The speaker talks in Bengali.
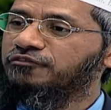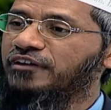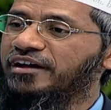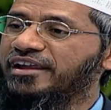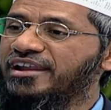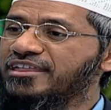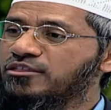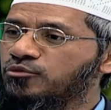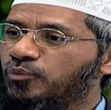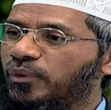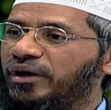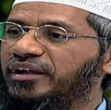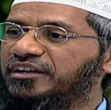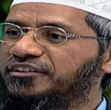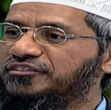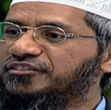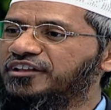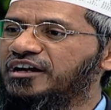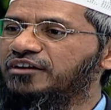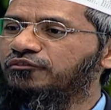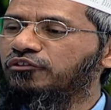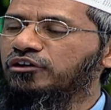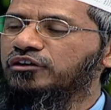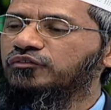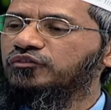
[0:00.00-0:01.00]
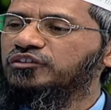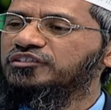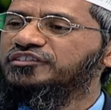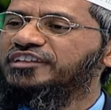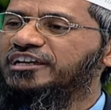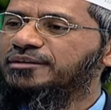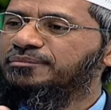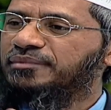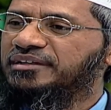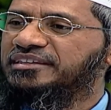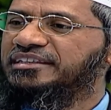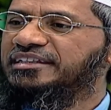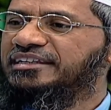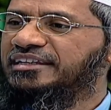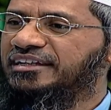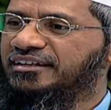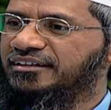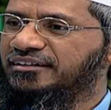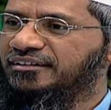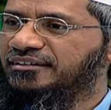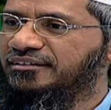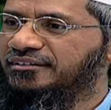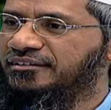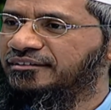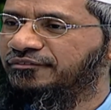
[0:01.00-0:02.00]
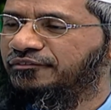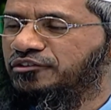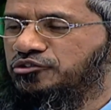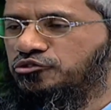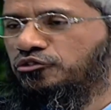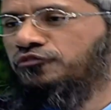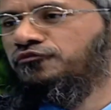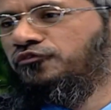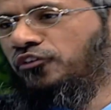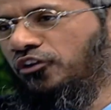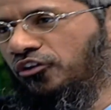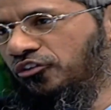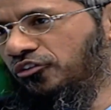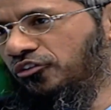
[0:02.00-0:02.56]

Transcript: একসা বলতে তখন মদিনায় যেটা বোঝানো হতো সেটা মেনে